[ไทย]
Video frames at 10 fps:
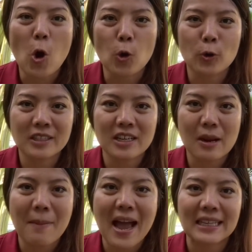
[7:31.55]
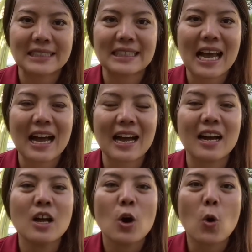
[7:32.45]
ของคนเยอรมันนะคะ
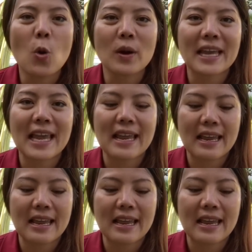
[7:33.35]
โอเค